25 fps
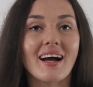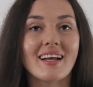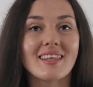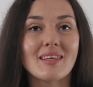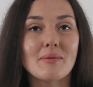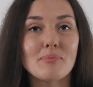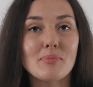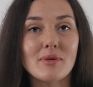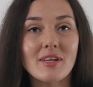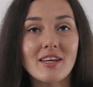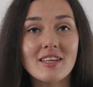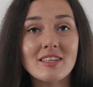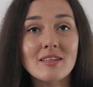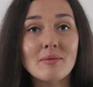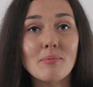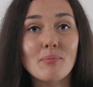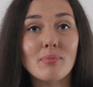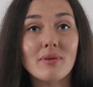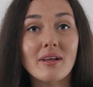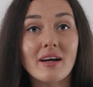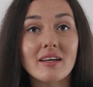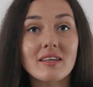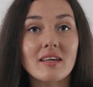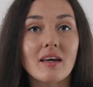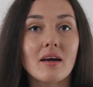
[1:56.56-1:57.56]
а на переднем
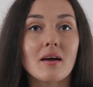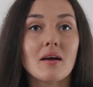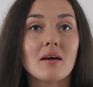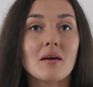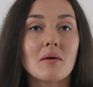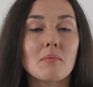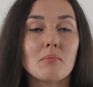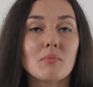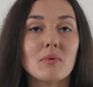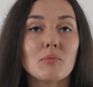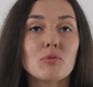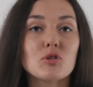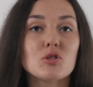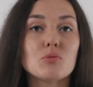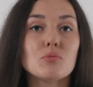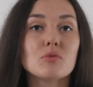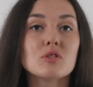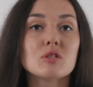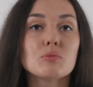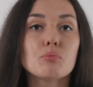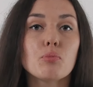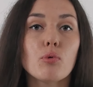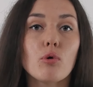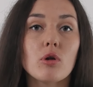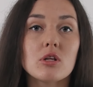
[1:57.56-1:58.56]
плане мы будем
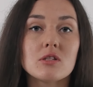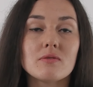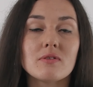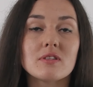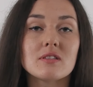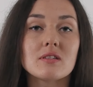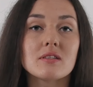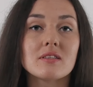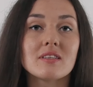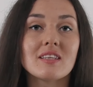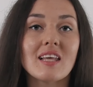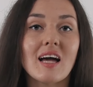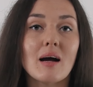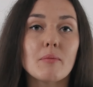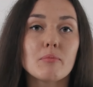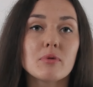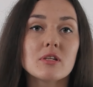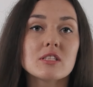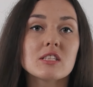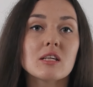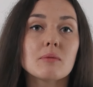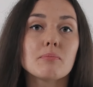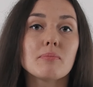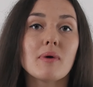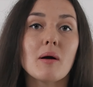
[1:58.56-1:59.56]
использовать
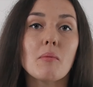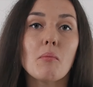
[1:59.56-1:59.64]
набрызг по